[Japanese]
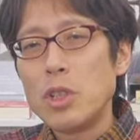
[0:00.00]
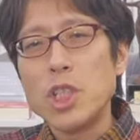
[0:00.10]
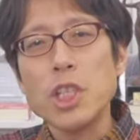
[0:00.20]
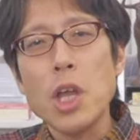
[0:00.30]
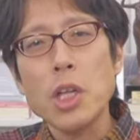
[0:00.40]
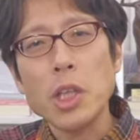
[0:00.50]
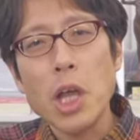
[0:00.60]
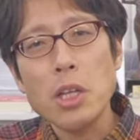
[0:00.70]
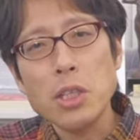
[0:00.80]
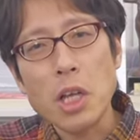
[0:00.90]
自衛
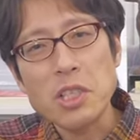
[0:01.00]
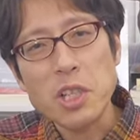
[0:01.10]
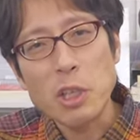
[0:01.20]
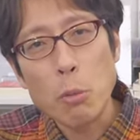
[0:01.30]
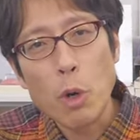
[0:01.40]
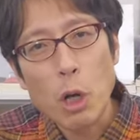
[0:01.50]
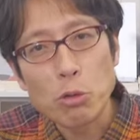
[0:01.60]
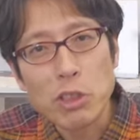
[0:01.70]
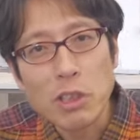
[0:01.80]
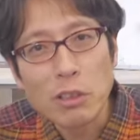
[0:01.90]
隊に助けてもらうっ
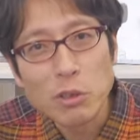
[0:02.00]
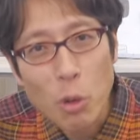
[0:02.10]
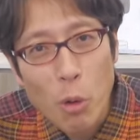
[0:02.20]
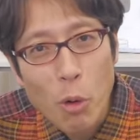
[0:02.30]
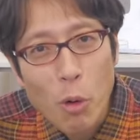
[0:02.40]
て言ったんですよ。